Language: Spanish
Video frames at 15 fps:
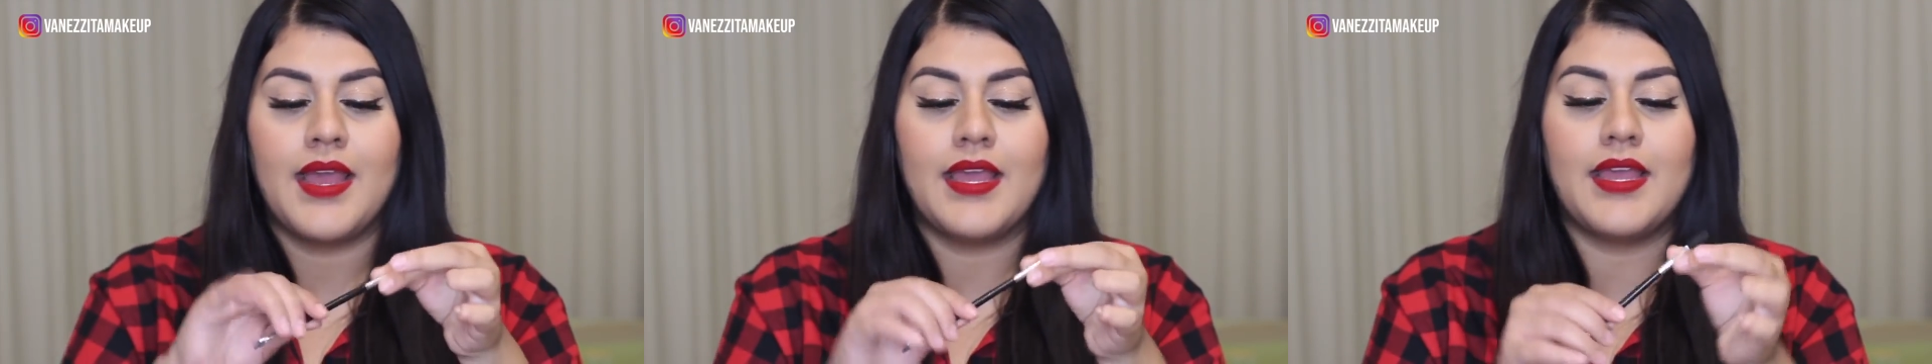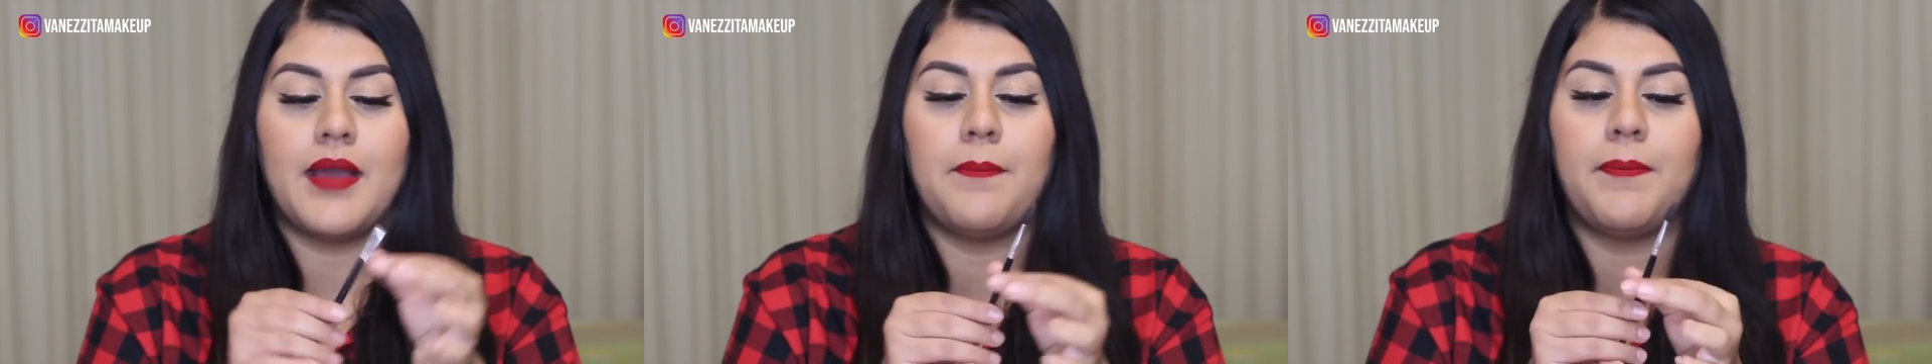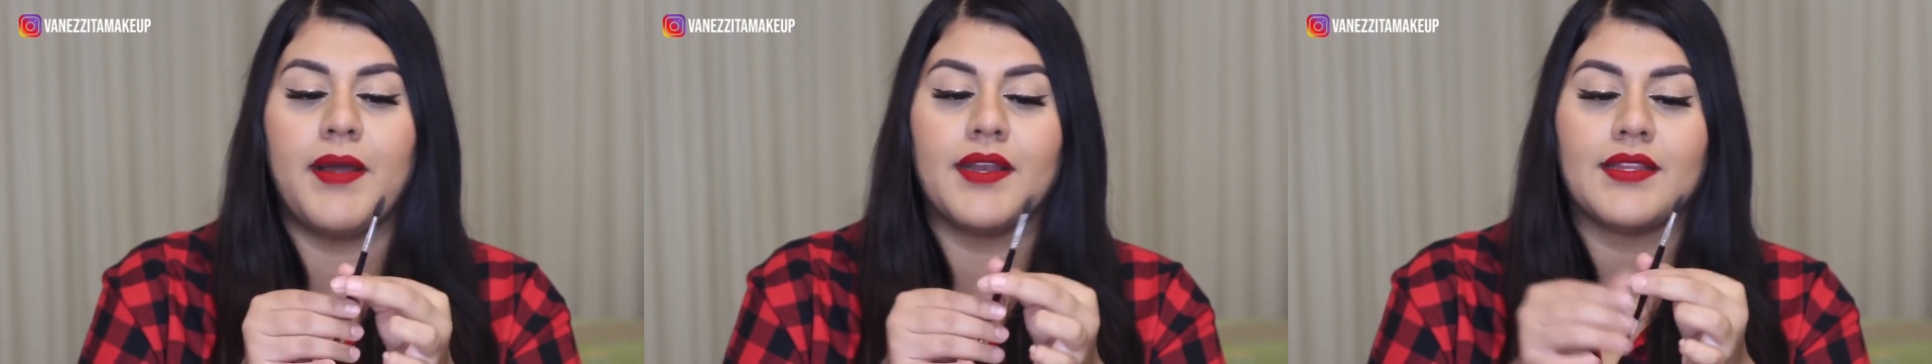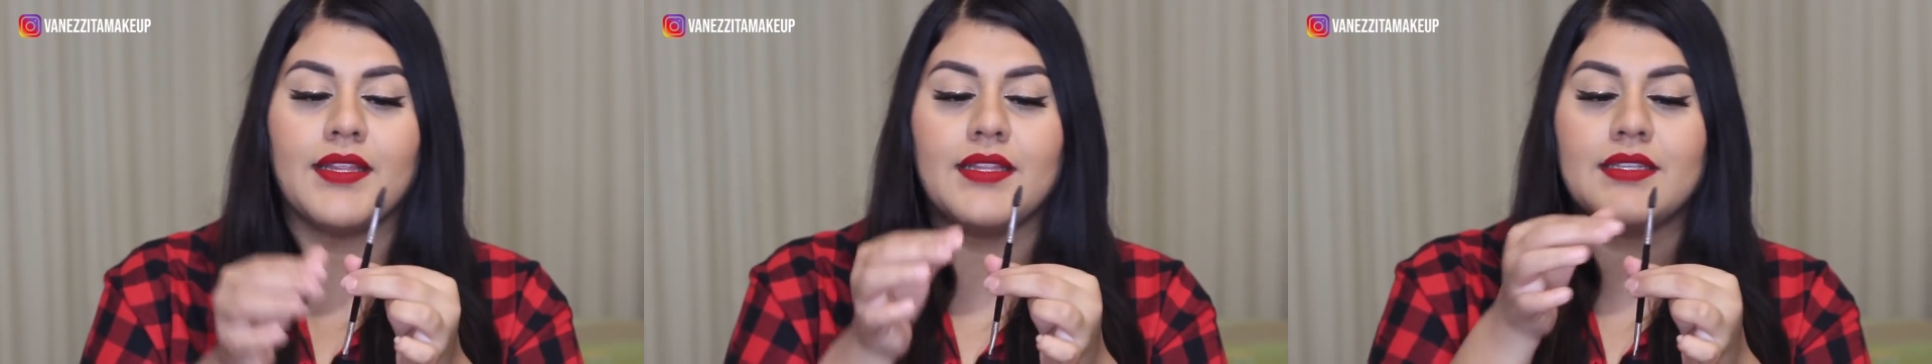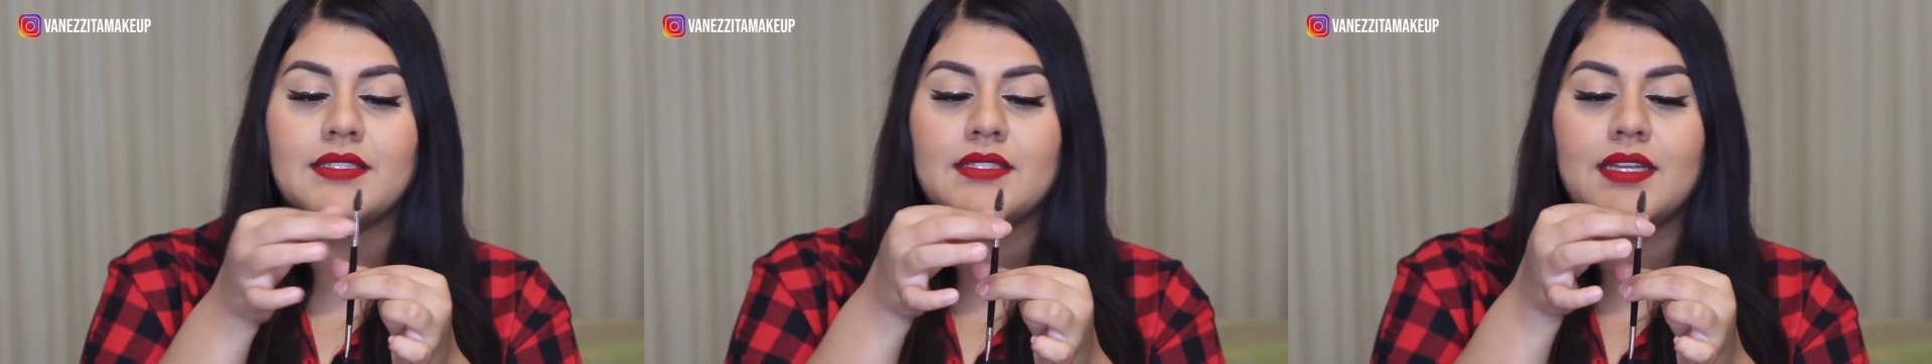Y
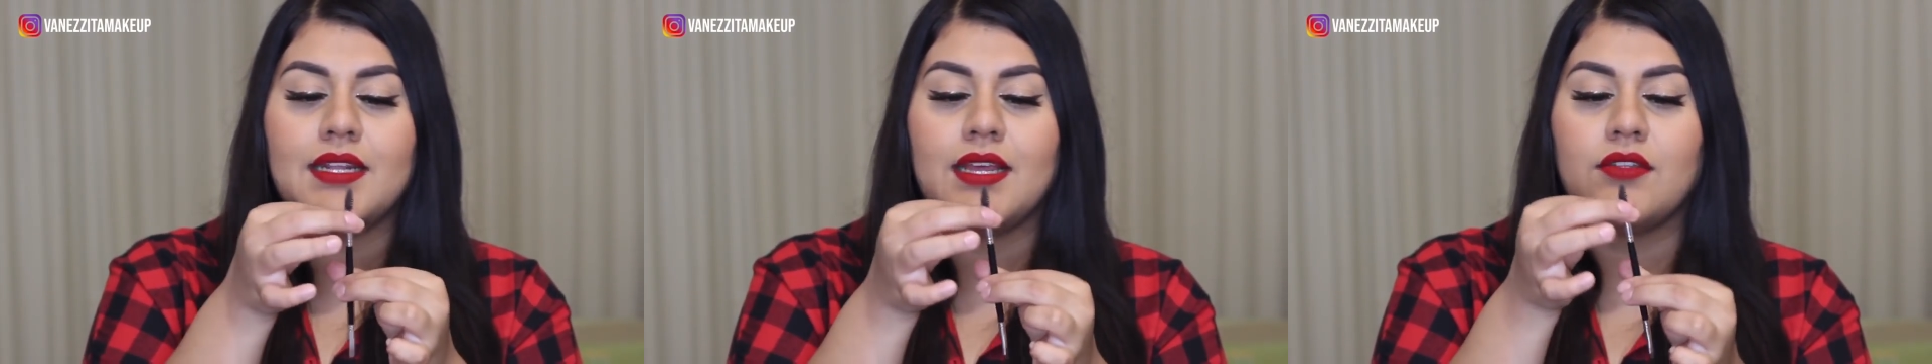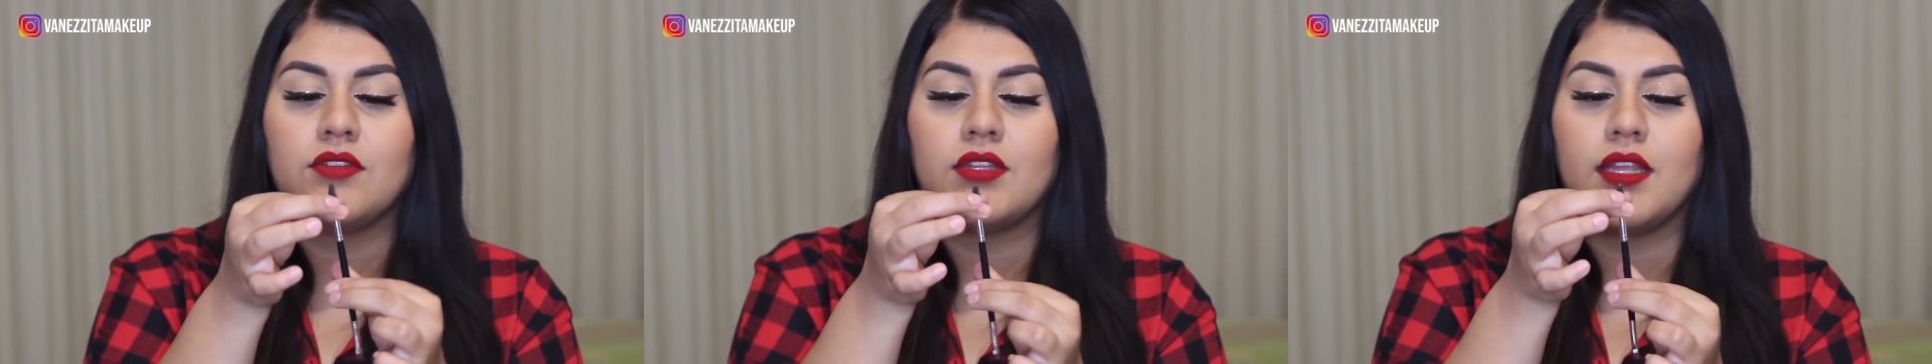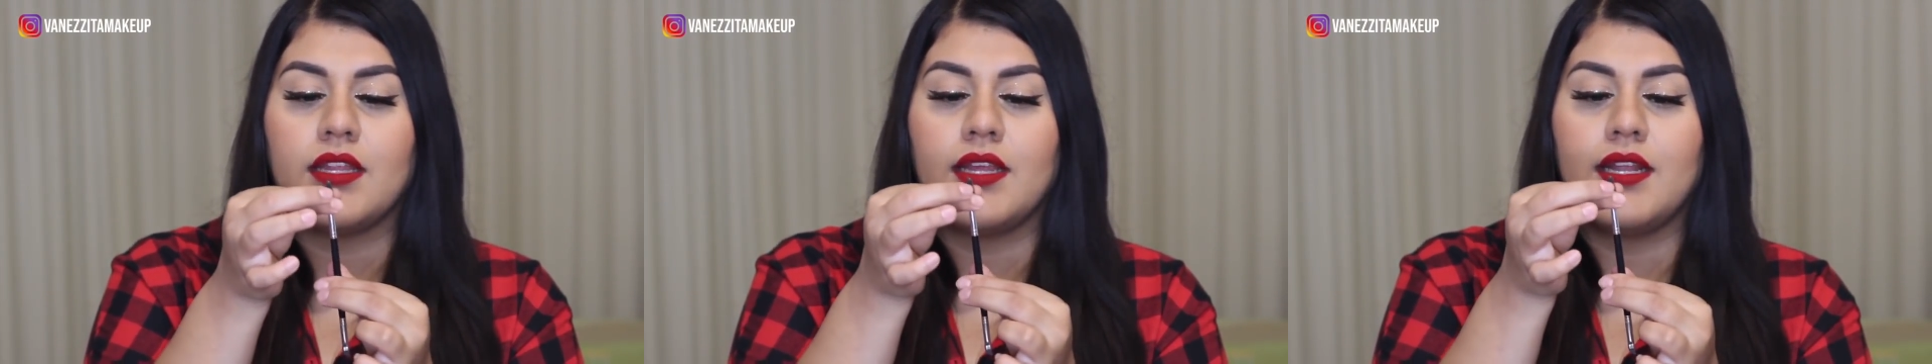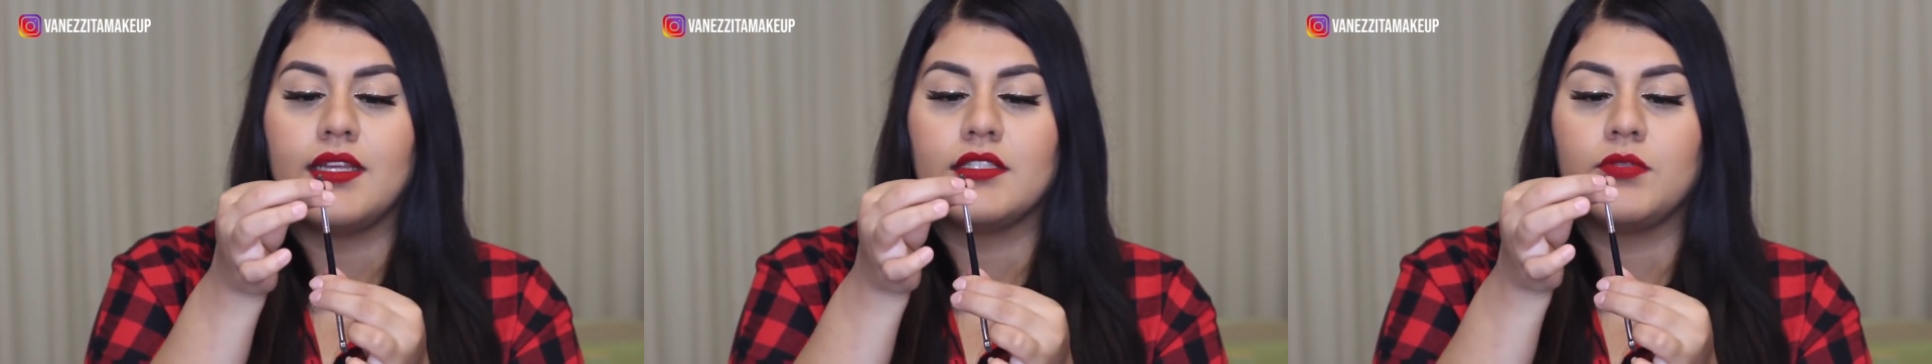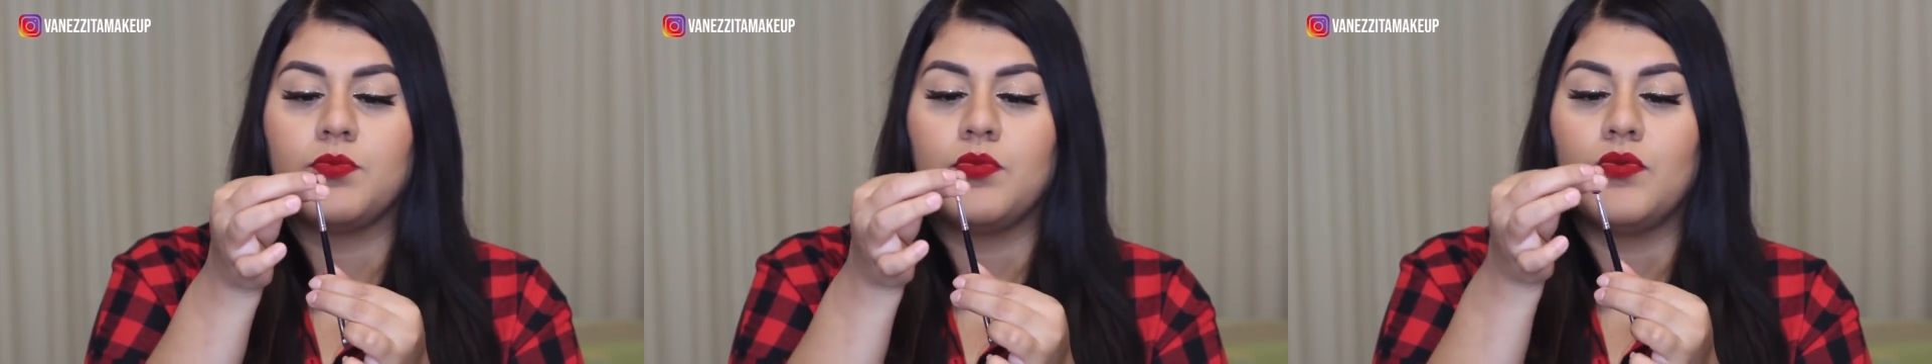aparte de este lado tiene
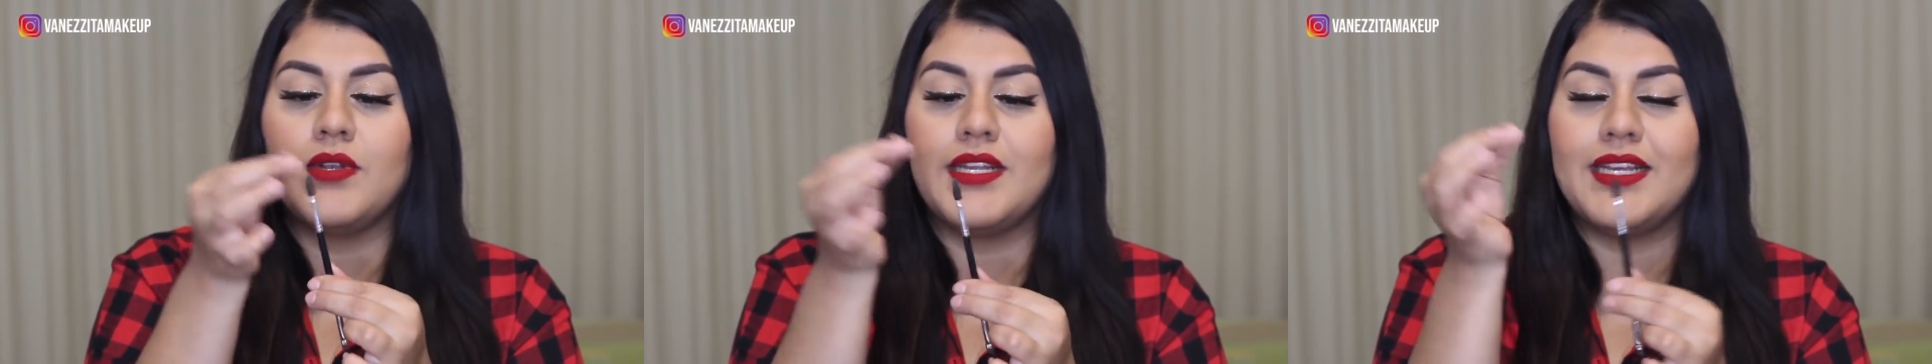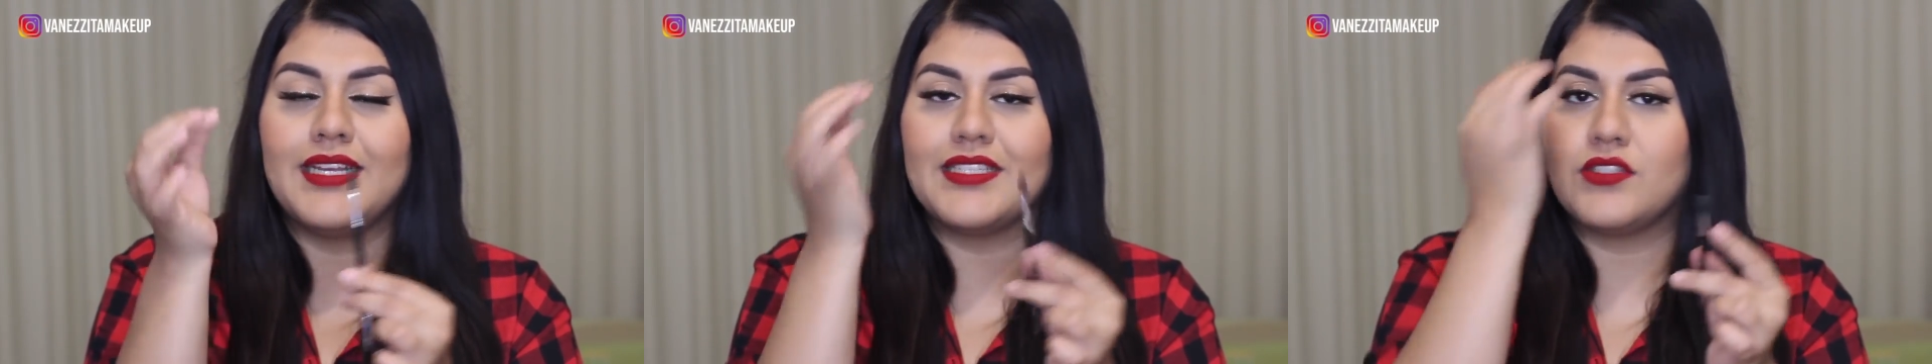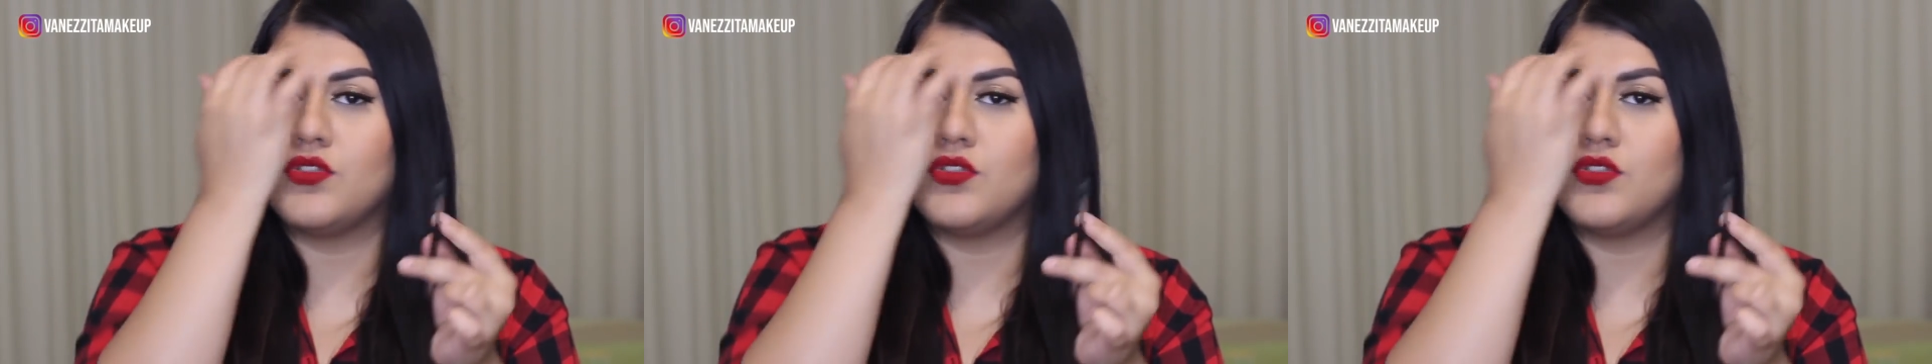el spoolie